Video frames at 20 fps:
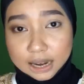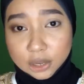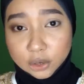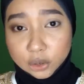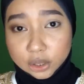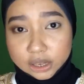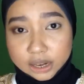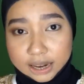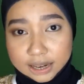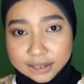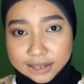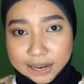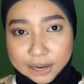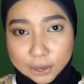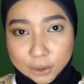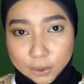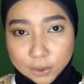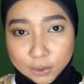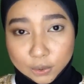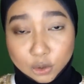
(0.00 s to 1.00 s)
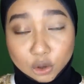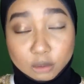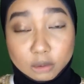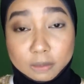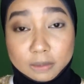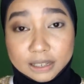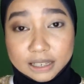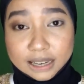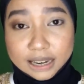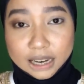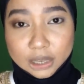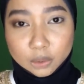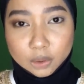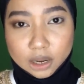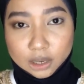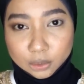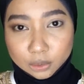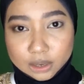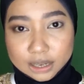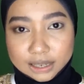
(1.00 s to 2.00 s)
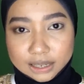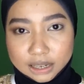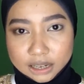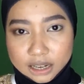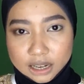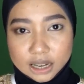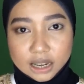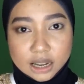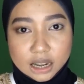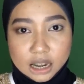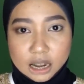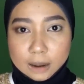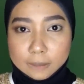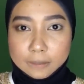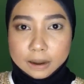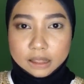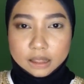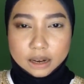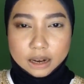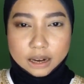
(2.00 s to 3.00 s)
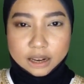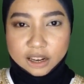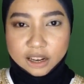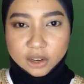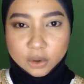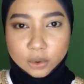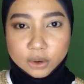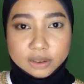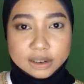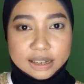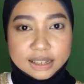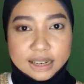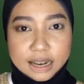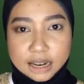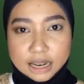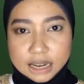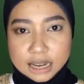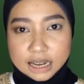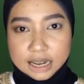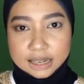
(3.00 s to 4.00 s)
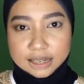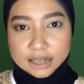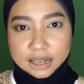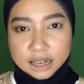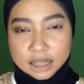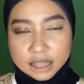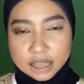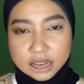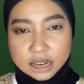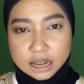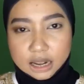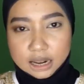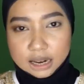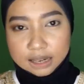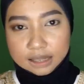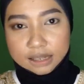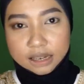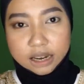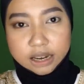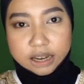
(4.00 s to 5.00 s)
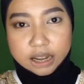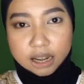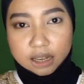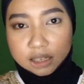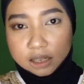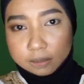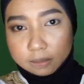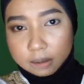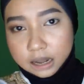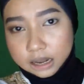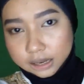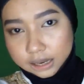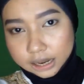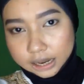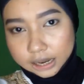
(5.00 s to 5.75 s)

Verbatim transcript: kita lanjut ke eyeshadow untuk mempersingkat waktu di sini mata kanan gue udah jadi jadi tinggal ngerjain yang sebelah